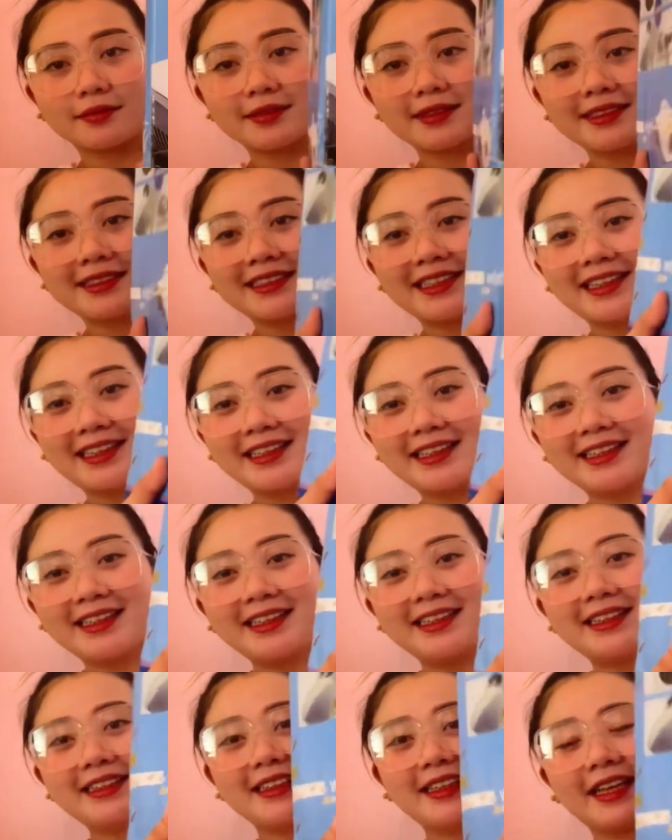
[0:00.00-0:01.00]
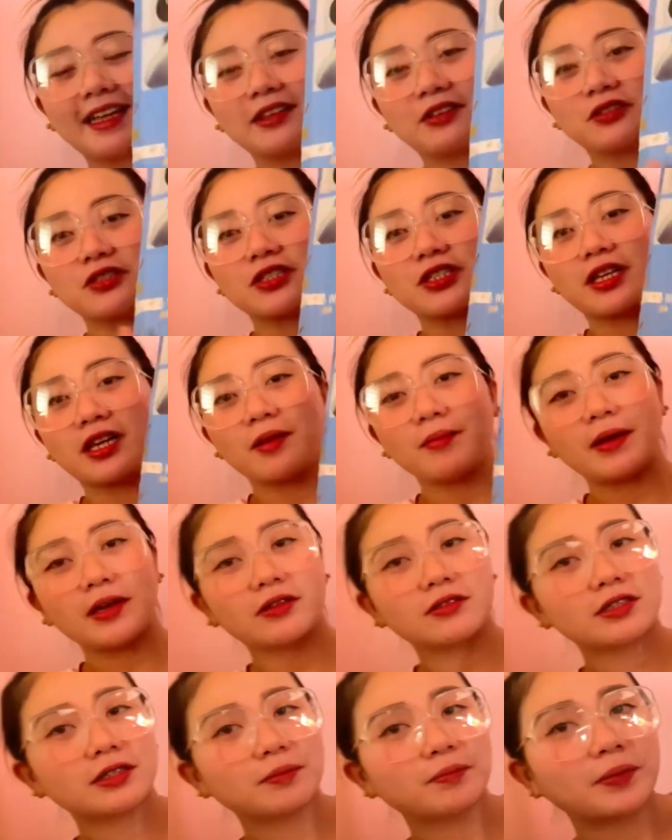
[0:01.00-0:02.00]
Jen. Ito siya, meron
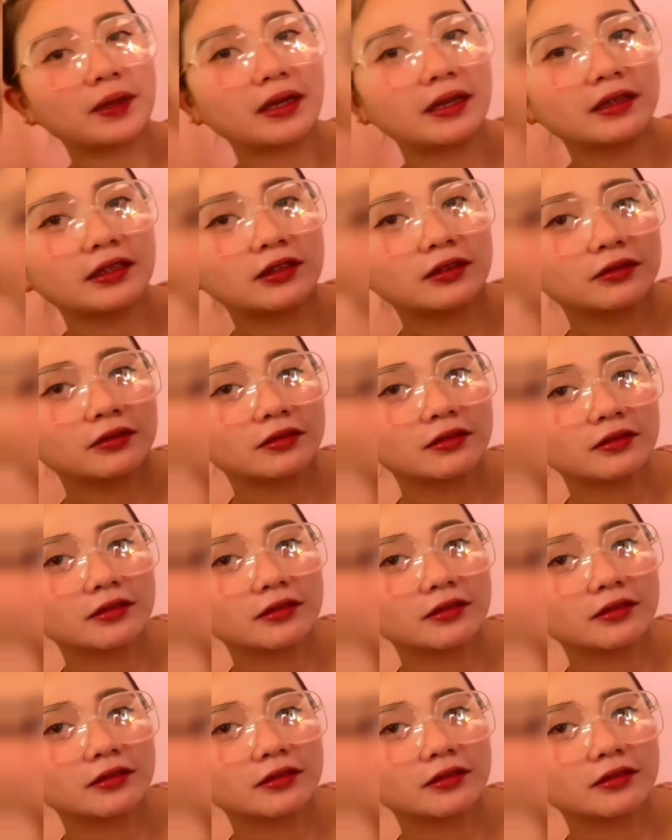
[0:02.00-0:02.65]
siya pa ganito